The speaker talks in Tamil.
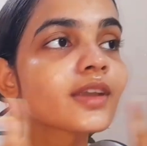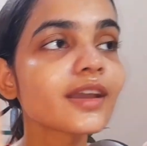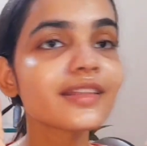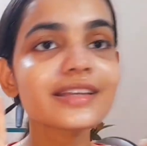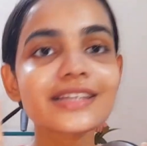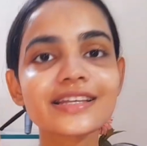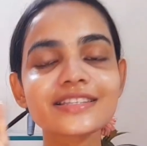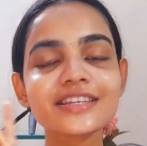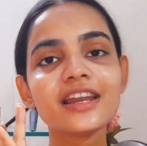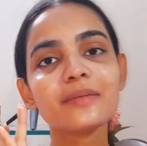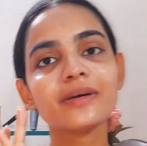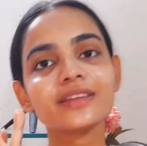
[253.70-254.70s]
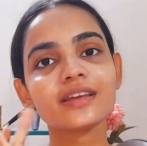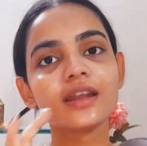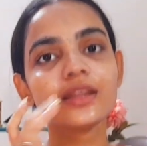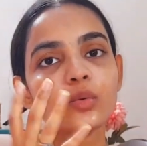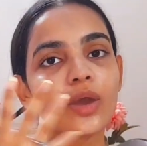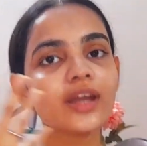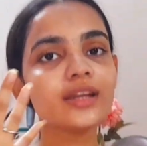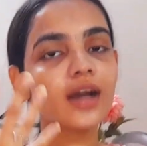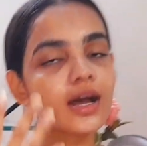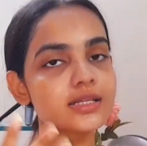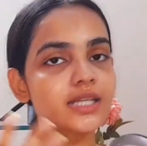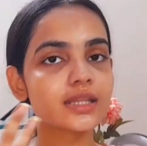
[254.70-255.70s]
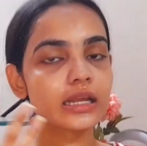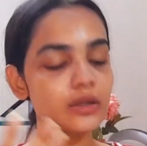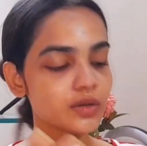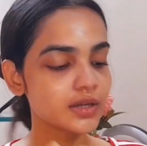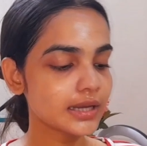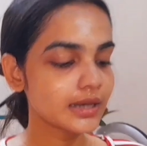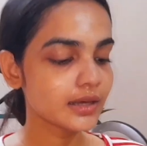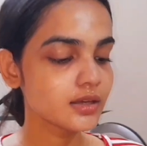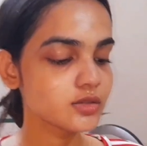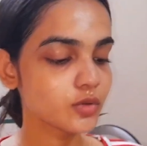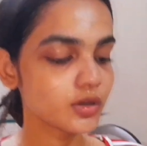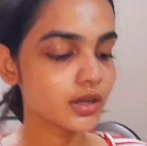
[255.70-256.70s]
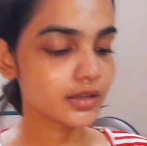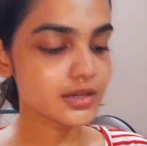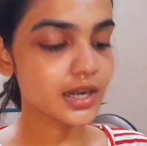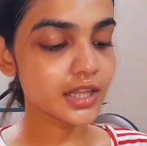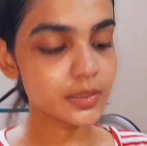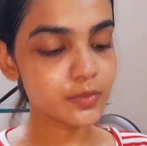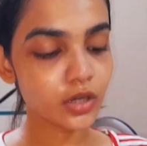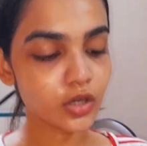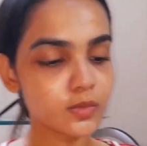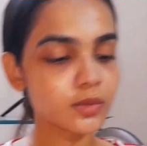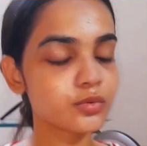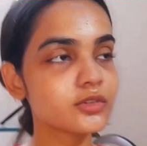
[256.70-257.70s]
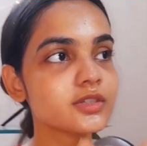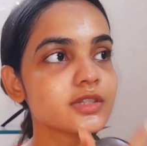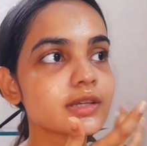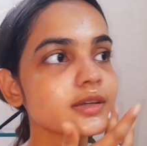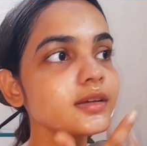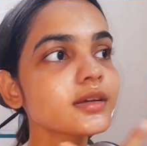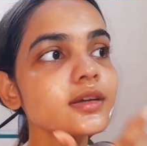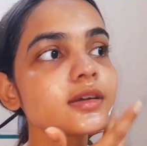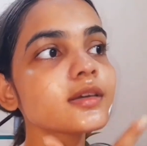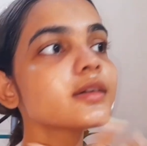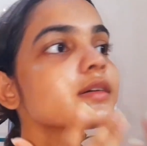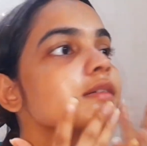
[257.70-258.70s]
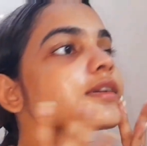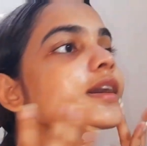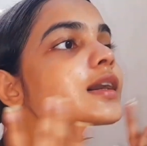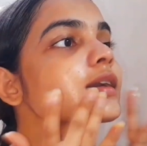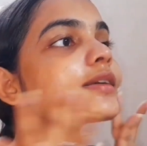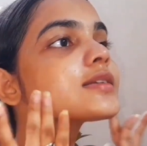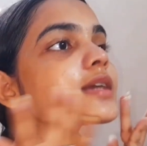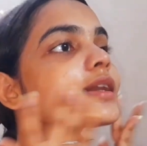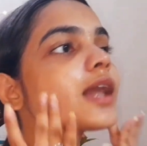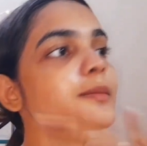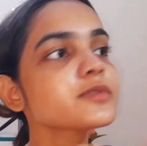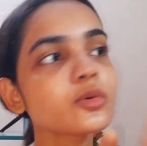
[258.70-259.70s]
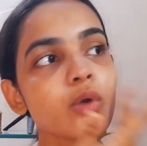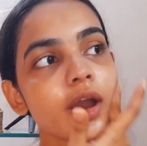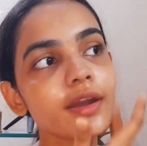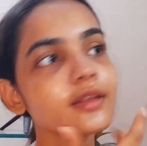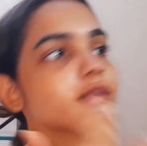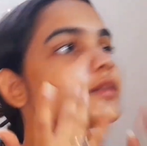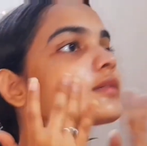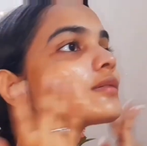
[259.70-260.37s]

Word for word: இந்த சன்ஸ்கிரீனில் பார்த்தீங்கன்னா அந்த ஒயிட் காஸ்ட் அந்த அளவுக்கு இல்லை ஸோ எனக்கு அதனாலே இந்த ப்ராடக்ட் ரொம்ப பிடிச்சிருக்கு டக்குன்னு ஸ்கின்ல அப்சர்வ் ஆகிடுது